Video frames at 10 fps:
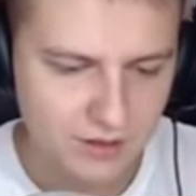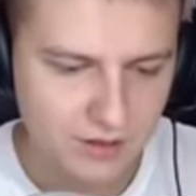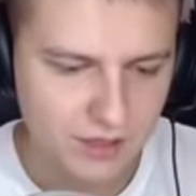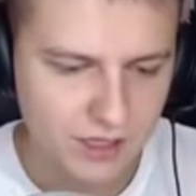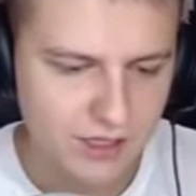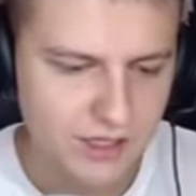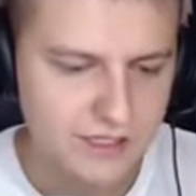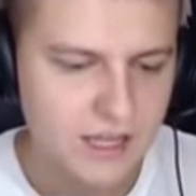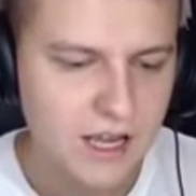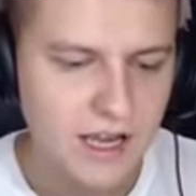Так, найс.
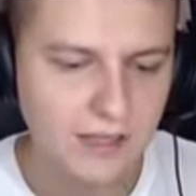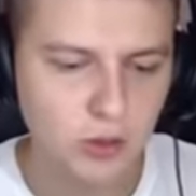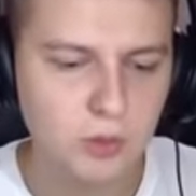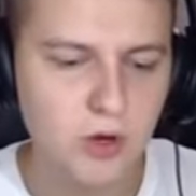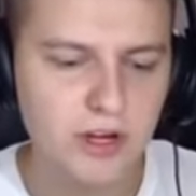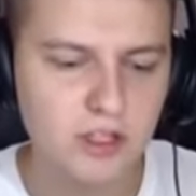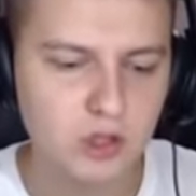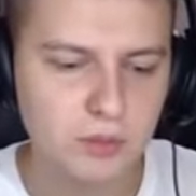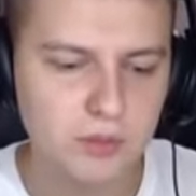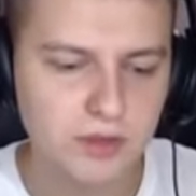Nice. А тут похрен, кто
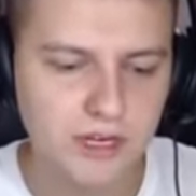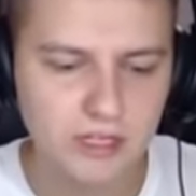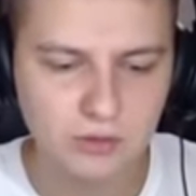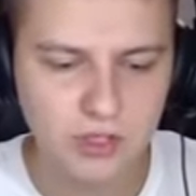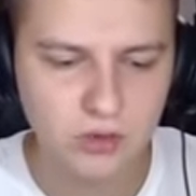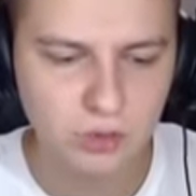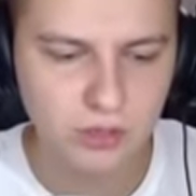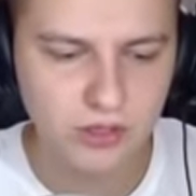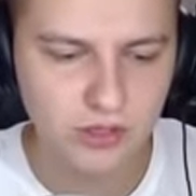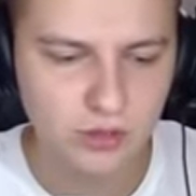подбирает вот эту
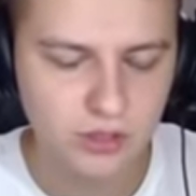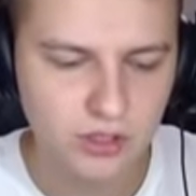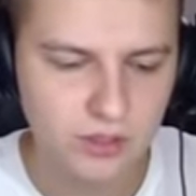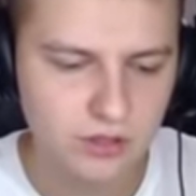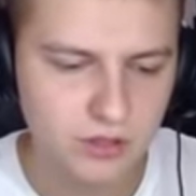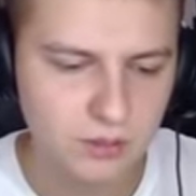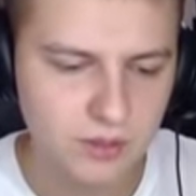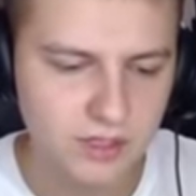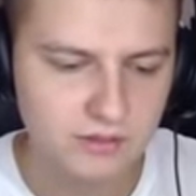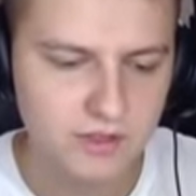баночку, да? Типа
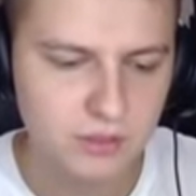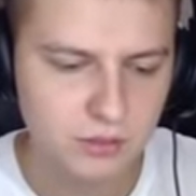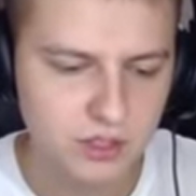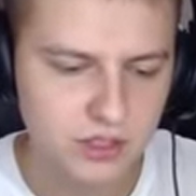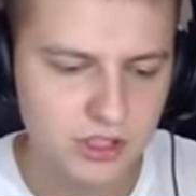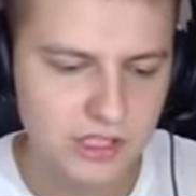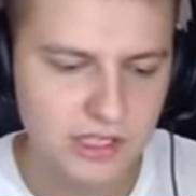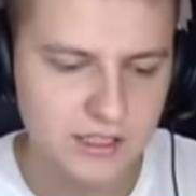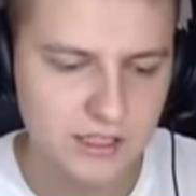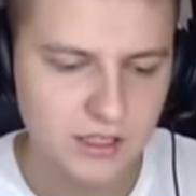она в тиму зачисляется.
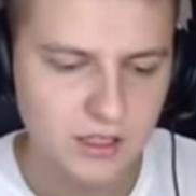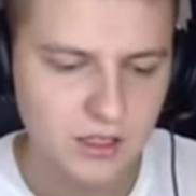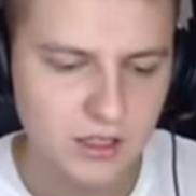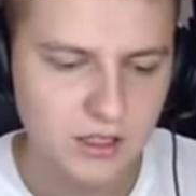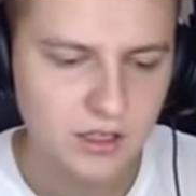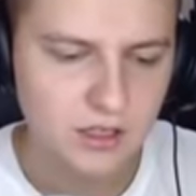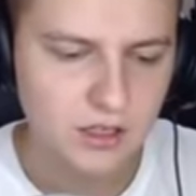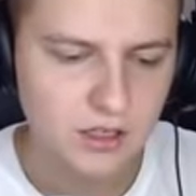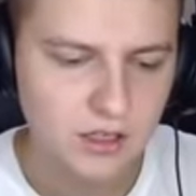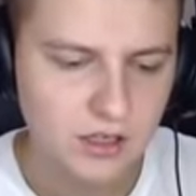Да, она, короче,
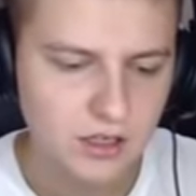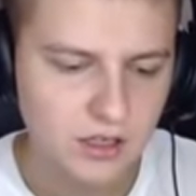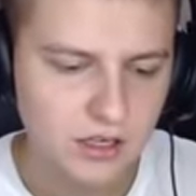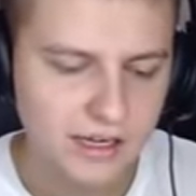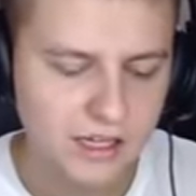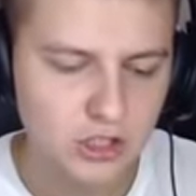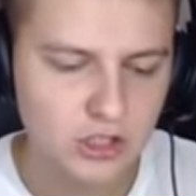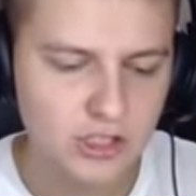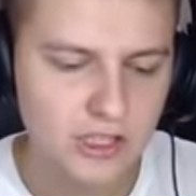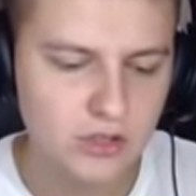да, каждому. Короче, она
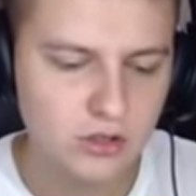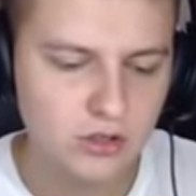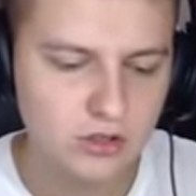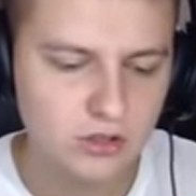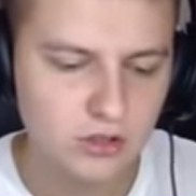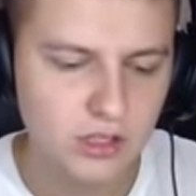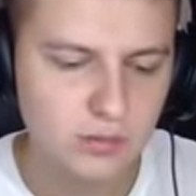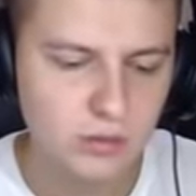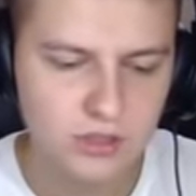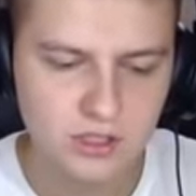что-то дает? Или
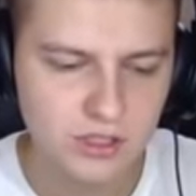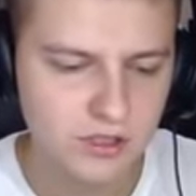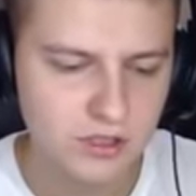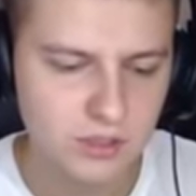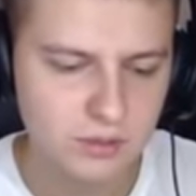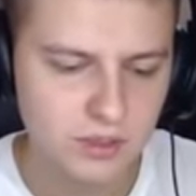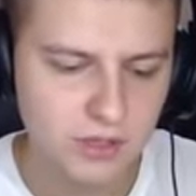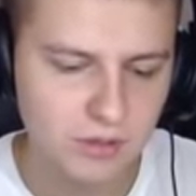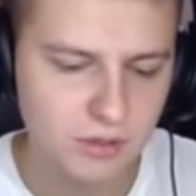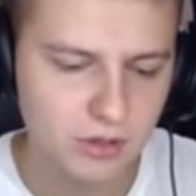просто, ну, типа, у тебя
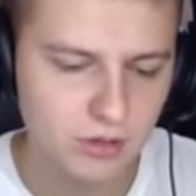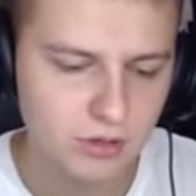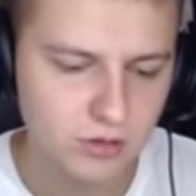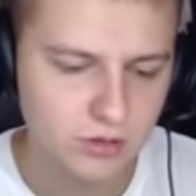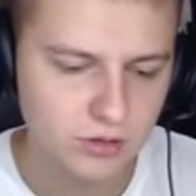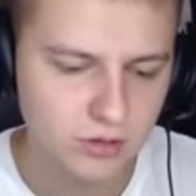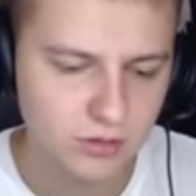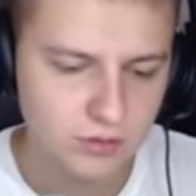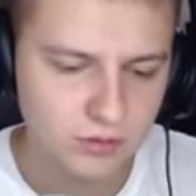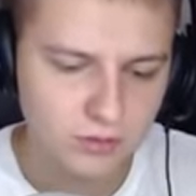на победу? улучшается
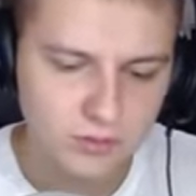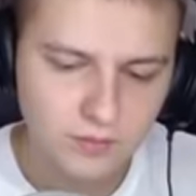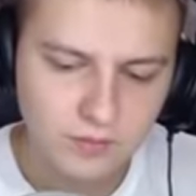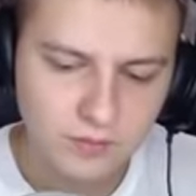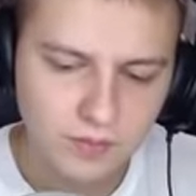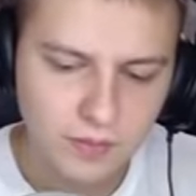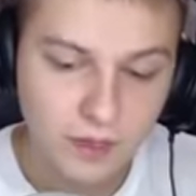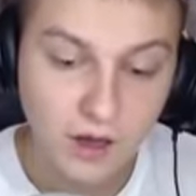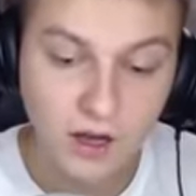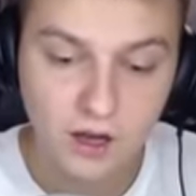и хп,
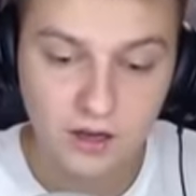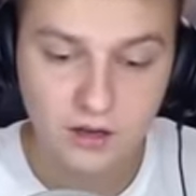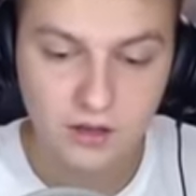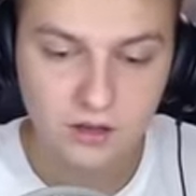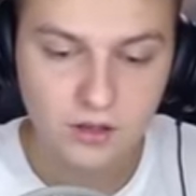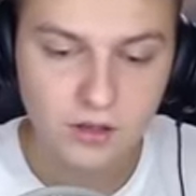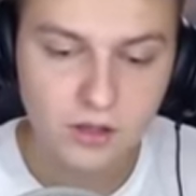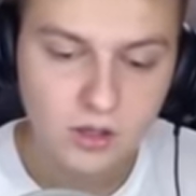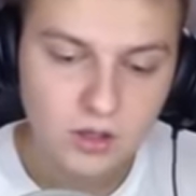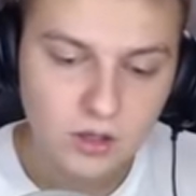и а. дамаг, и
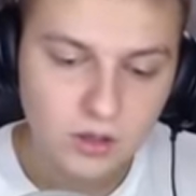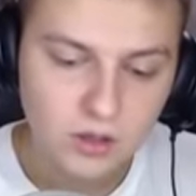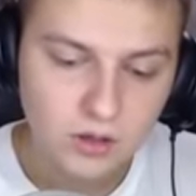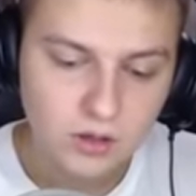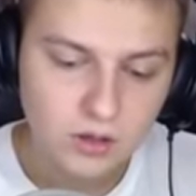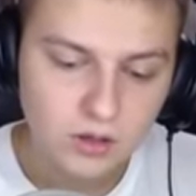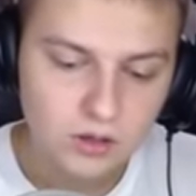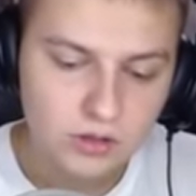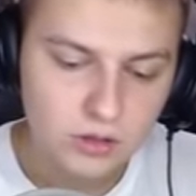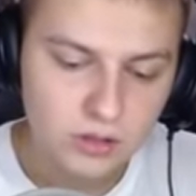дамаг от этого.
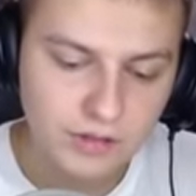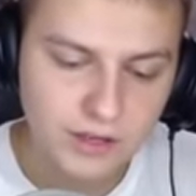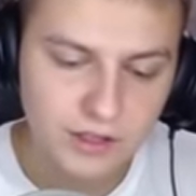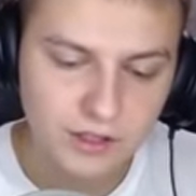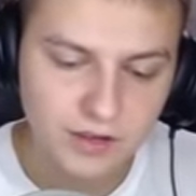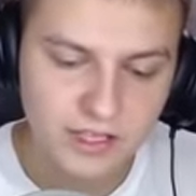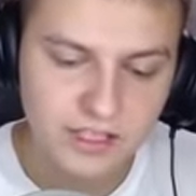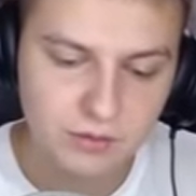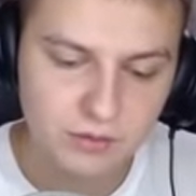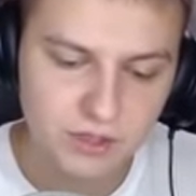Что, а, давай, ну, давай их
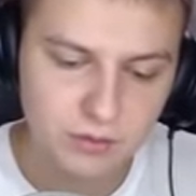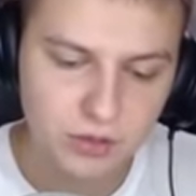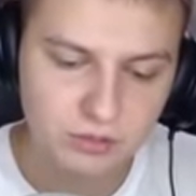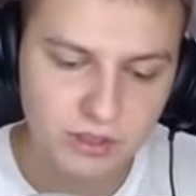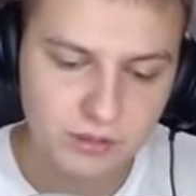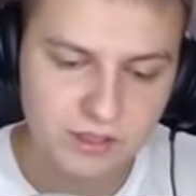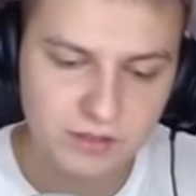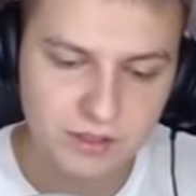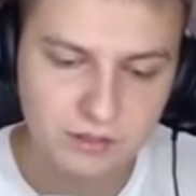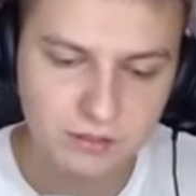зам замочим. Давай,
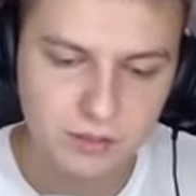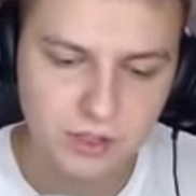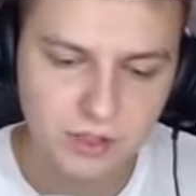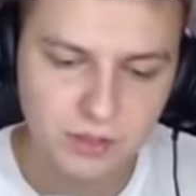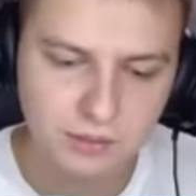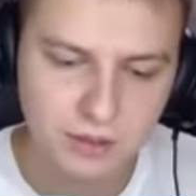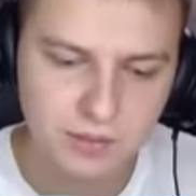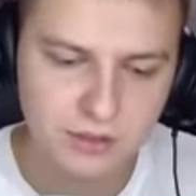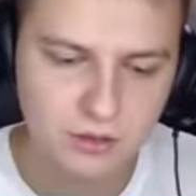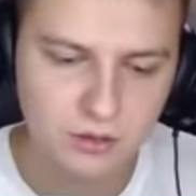смотри. Блин, давай. я
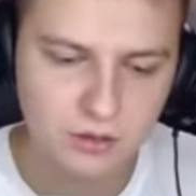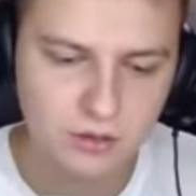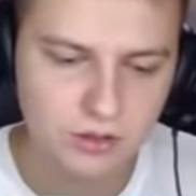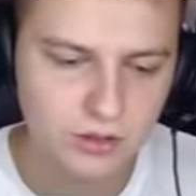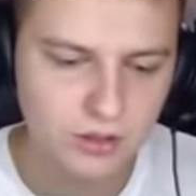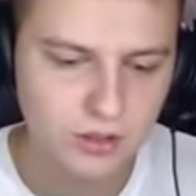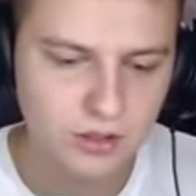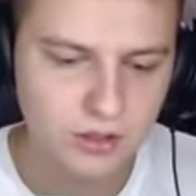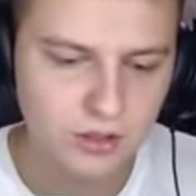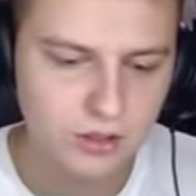промазал Не, подожди, ты что, с
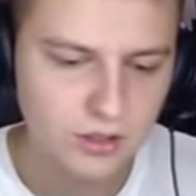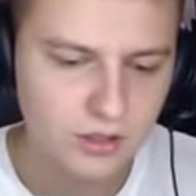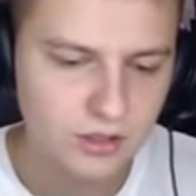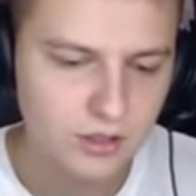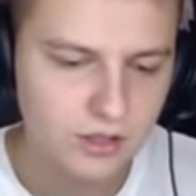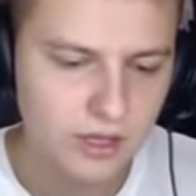ума сошел? Не, не, не.